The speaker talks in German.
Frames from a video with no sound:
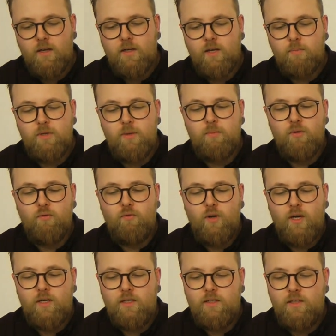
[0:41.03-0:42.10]
Da blieb nun
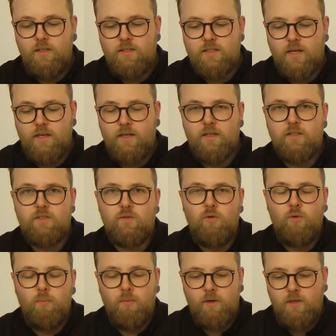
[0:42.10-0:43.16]
wirklich nichts anderes
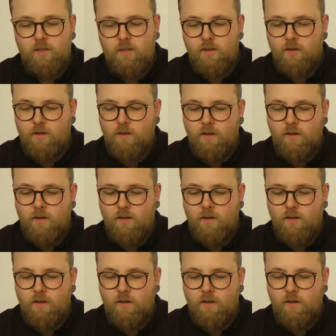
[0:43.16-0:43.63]
übrig,